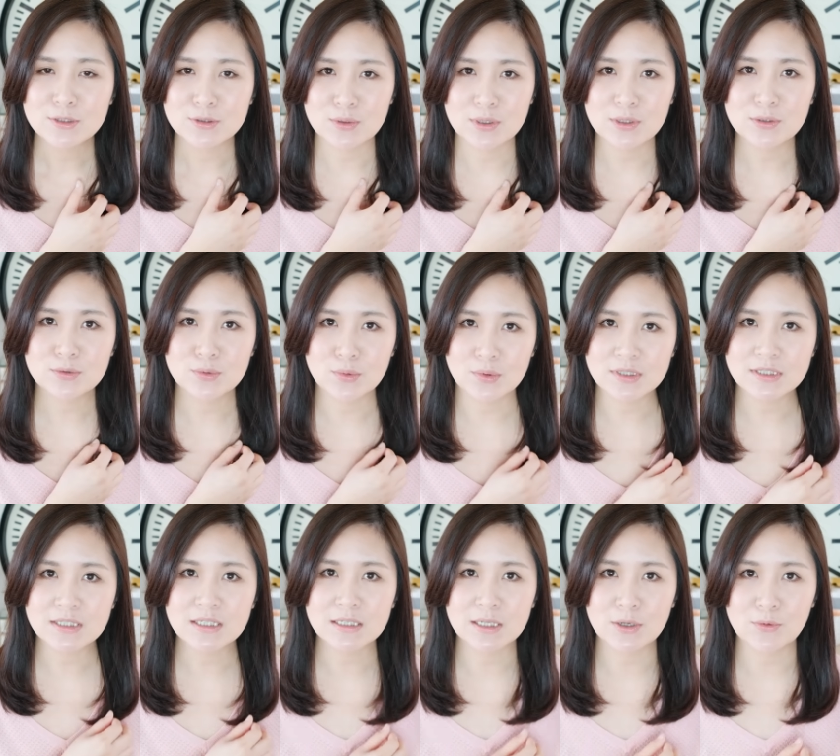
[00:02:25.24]
所以索
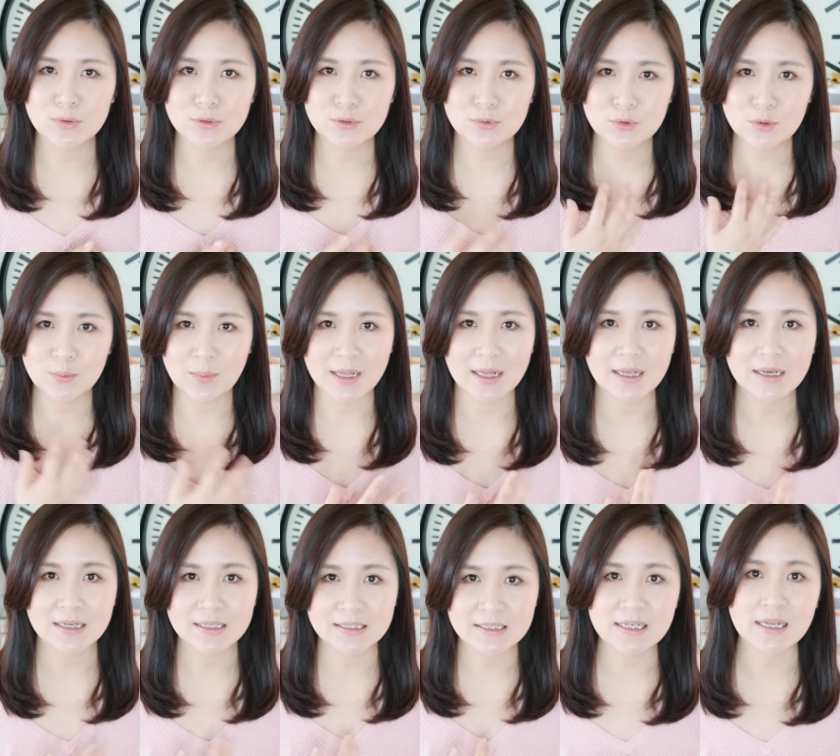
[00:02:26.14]
性呢，我就去把它
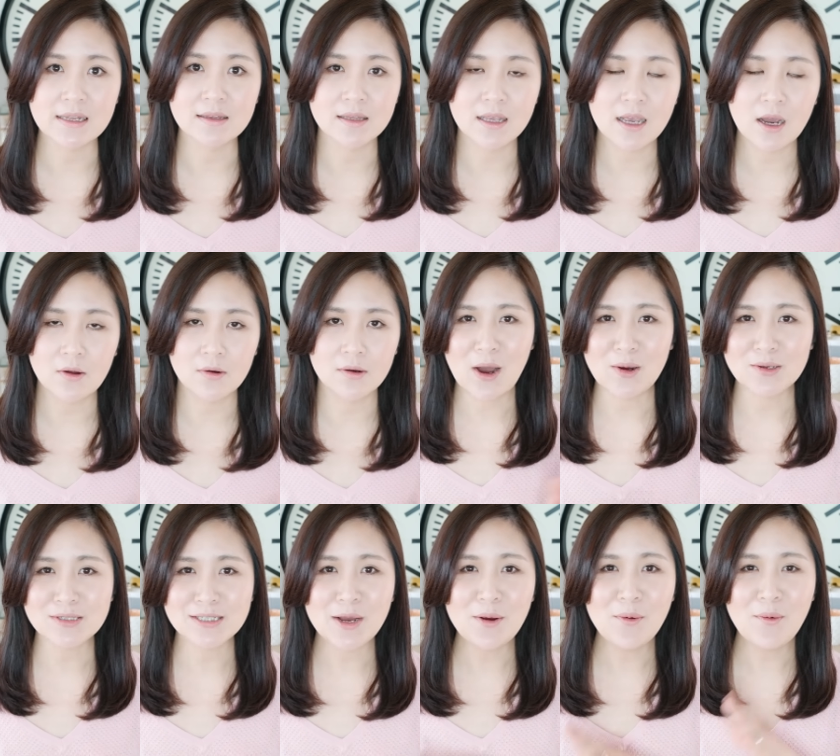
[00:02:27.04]
给剪掉了。好
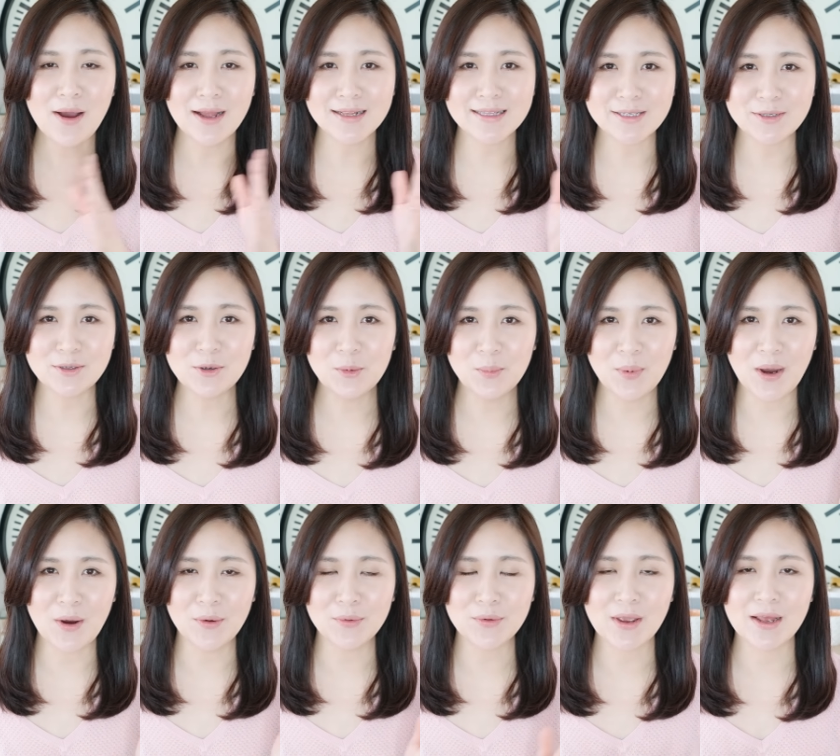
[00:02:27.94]
像话题又
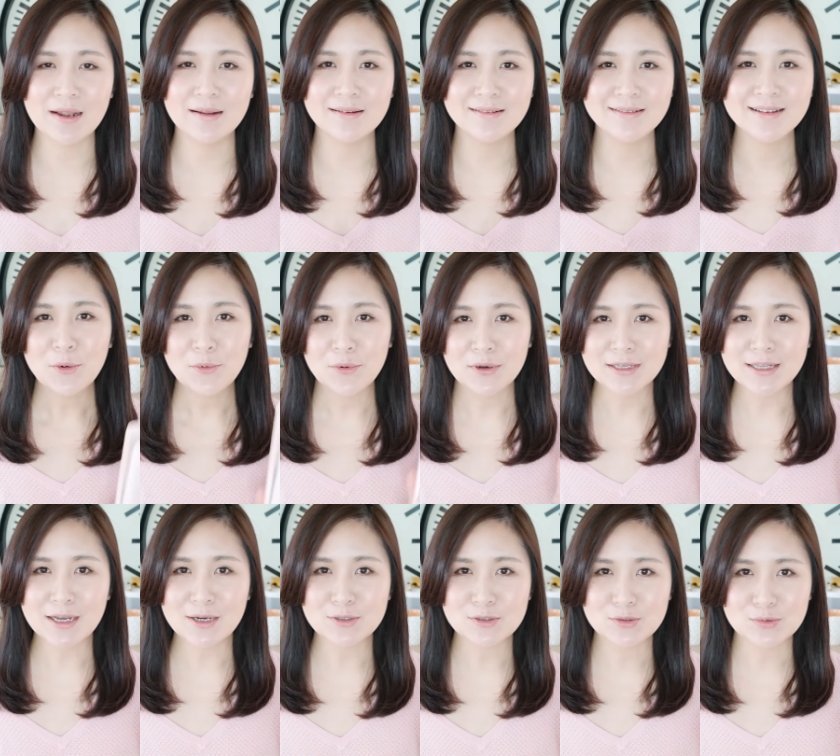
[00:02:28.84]
跑远了，回
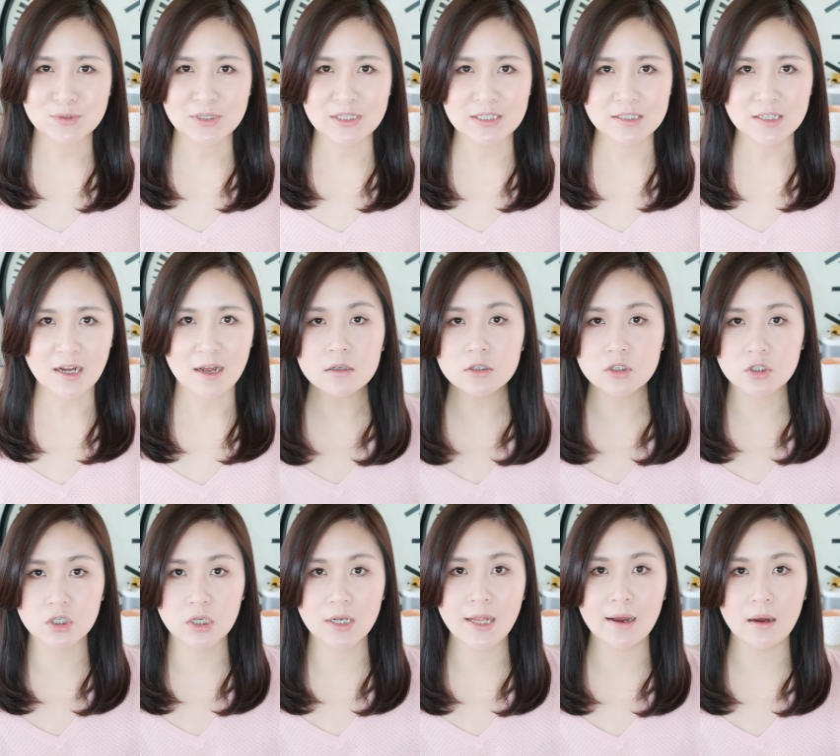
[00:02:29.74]
到主题上，它的
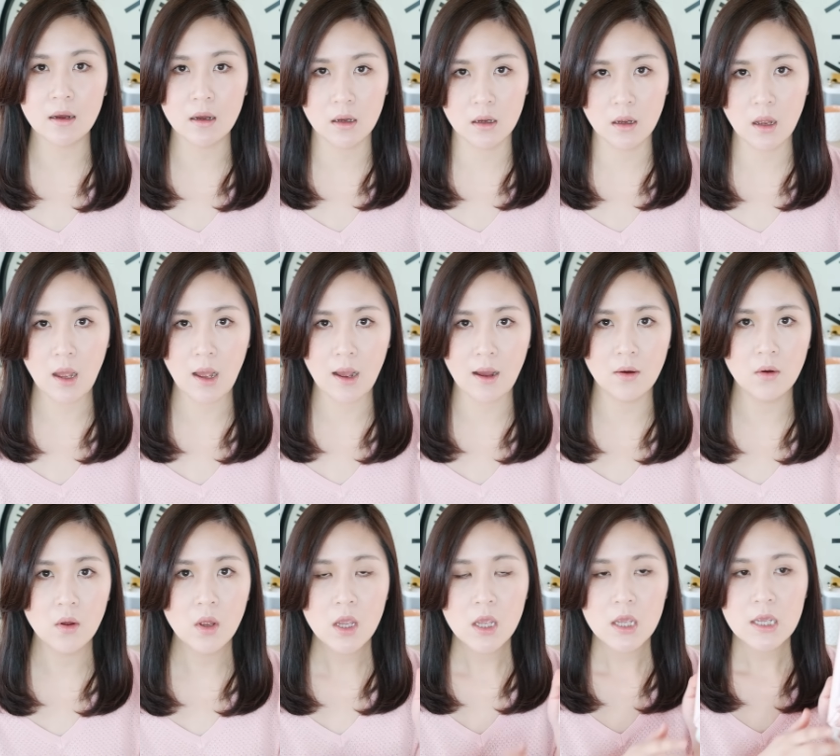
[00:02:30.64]
质量很好。